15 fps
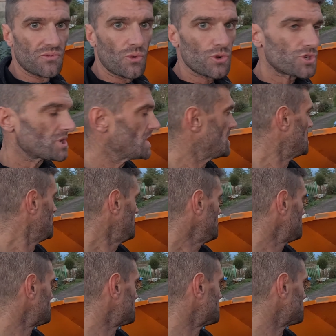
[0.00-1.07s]
fourches.
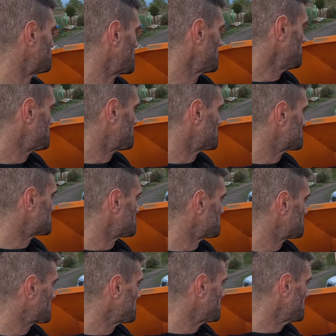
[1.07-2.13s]
voilà, il
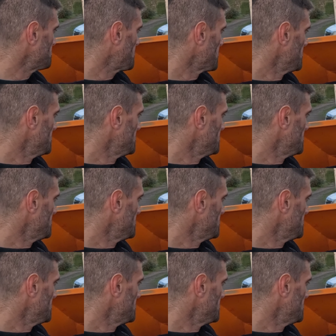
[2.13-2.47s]
fonctionne très bien.